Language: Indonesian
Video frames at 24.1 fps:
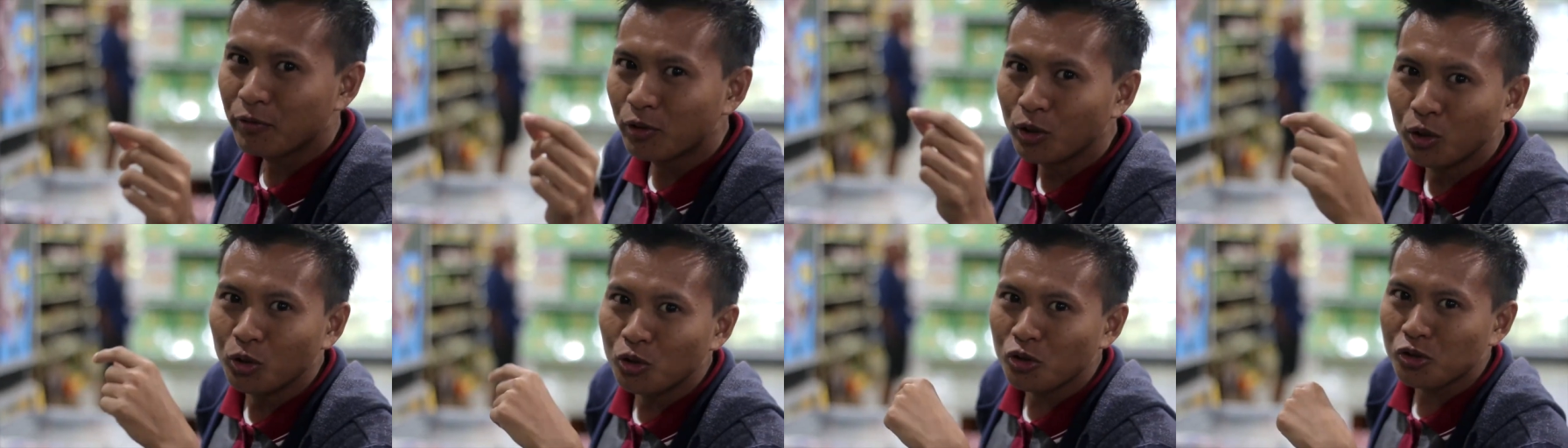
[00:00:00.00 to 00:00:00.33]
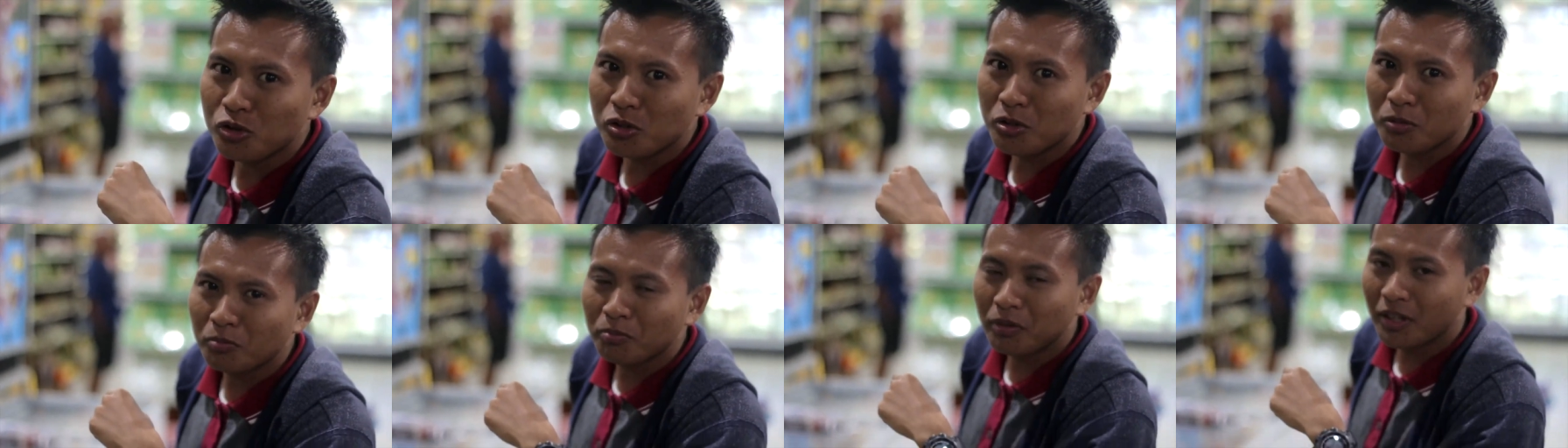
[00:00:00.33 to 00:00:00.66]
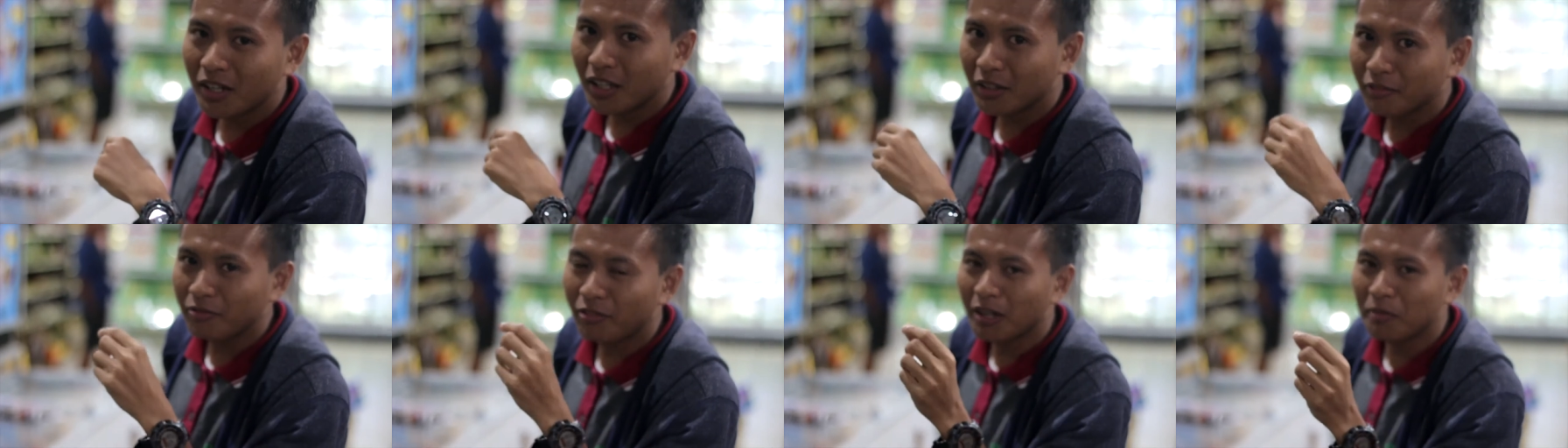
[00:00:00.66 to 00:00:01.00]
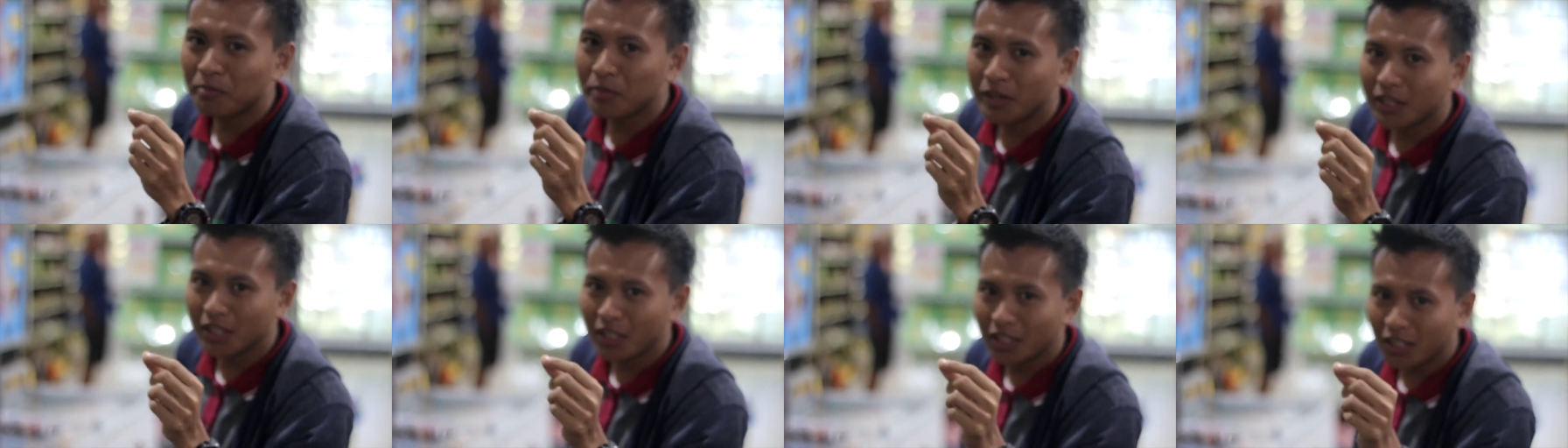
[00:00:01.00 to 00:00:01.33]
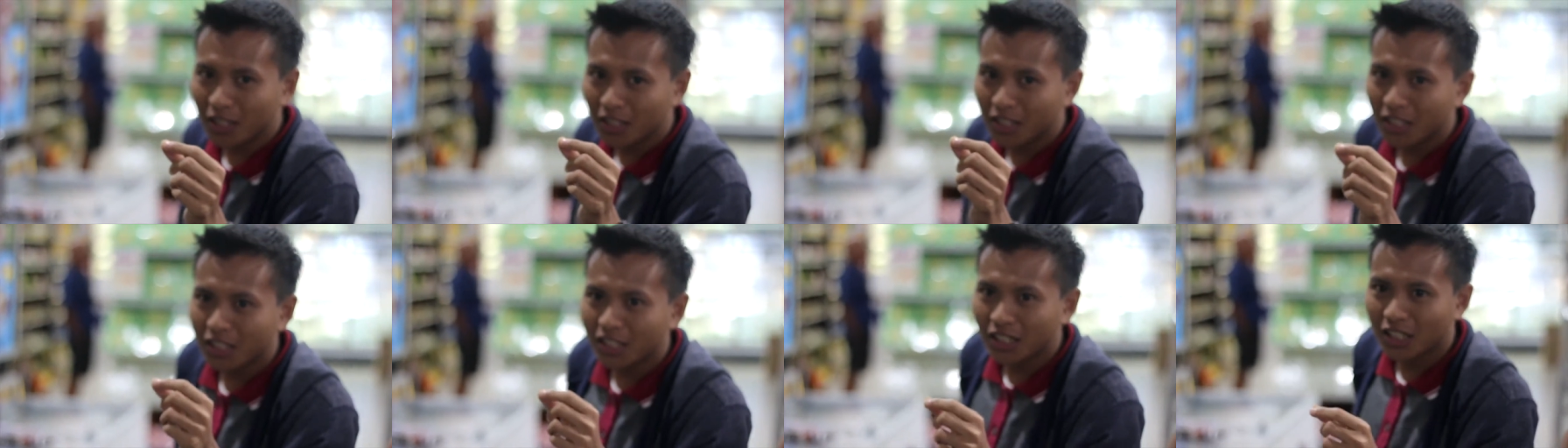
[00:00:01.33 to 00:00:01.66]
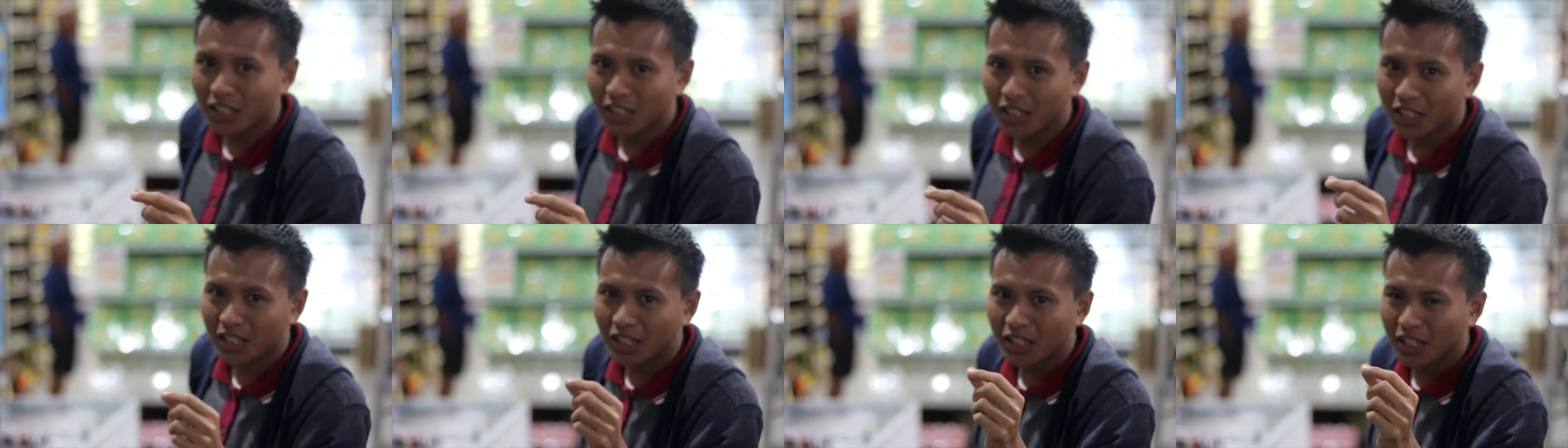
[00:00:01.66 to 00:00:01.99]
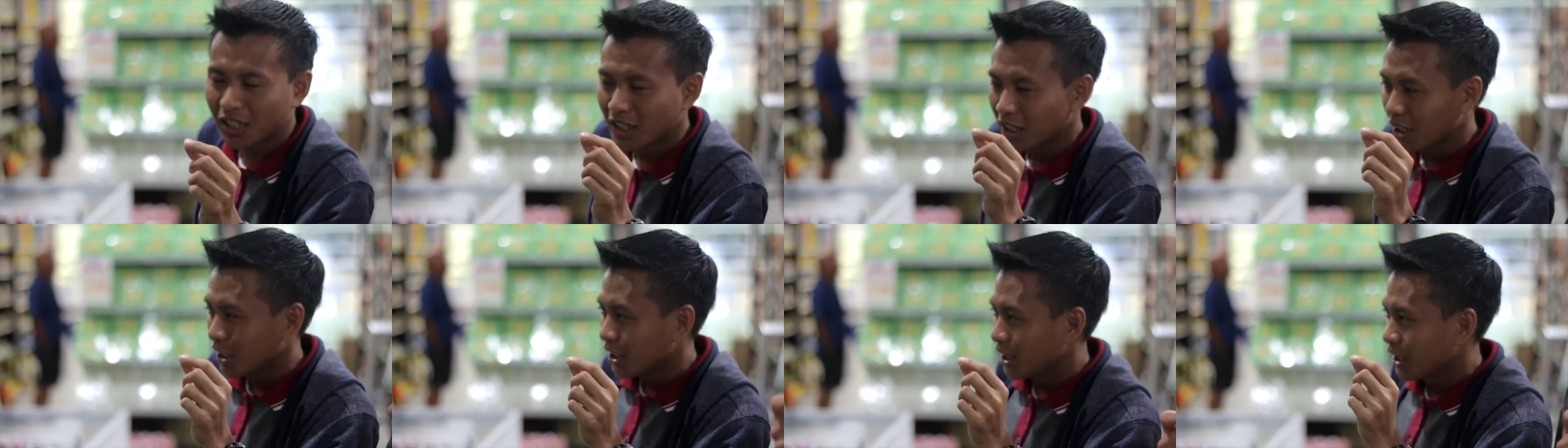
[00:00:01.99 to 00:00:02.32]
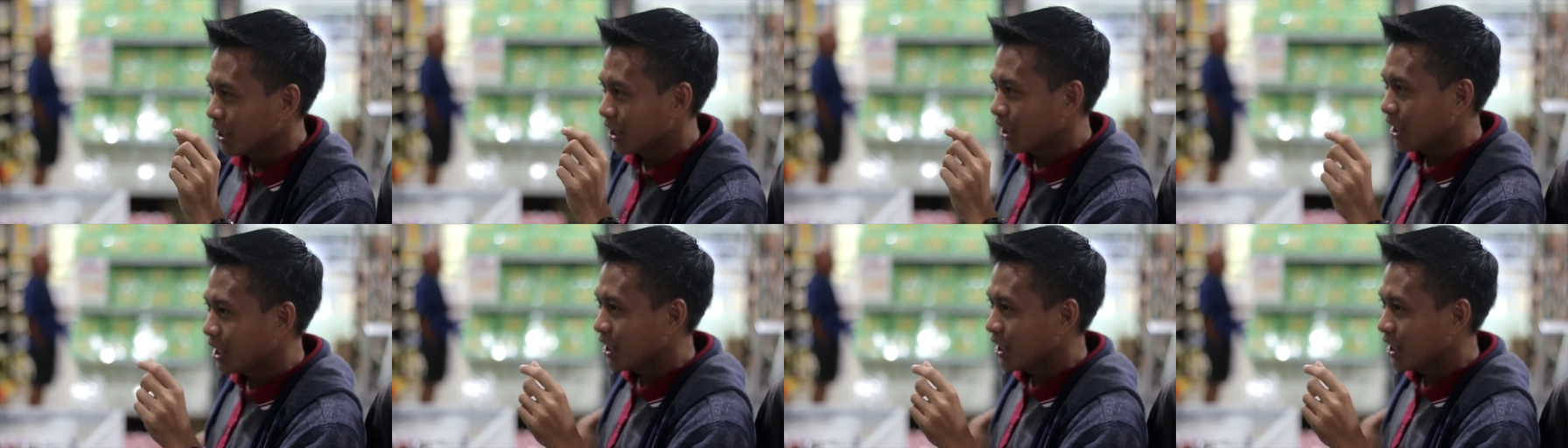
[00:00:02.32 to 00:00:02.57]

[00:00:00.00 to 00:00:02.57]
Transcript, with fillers: fulus, wa nadfa bi fulus mani.